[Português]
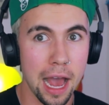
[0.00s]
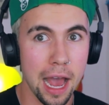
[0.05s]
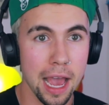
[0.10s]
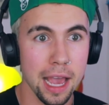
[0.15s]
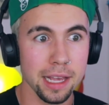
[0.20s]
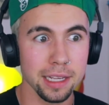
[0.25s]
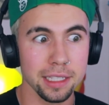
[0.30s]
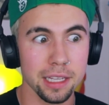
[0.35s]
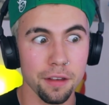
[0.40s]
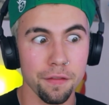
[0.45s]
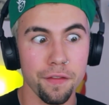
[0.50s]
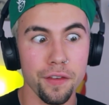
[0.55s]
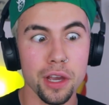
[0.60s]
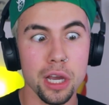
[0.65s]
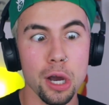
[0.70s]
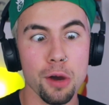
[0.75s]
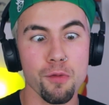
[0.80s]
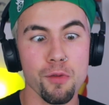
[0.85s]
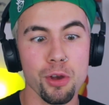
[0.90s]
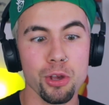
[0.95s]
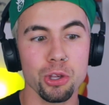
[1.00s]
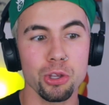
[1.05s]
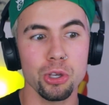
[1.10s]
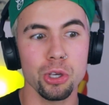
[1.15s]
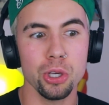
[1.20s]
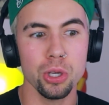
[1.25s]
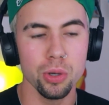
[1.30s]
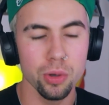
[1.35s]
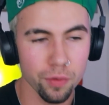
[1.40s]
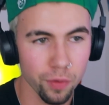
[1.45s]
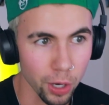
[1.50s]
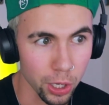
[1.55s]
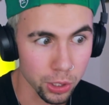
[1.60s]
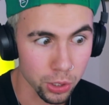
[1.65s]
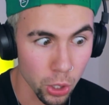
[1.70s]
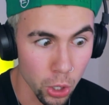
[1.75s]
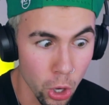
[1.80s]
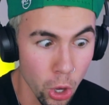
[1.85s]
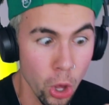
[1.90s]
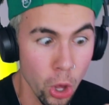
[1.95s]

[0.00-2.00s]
Aí você fica vesguinho e faz.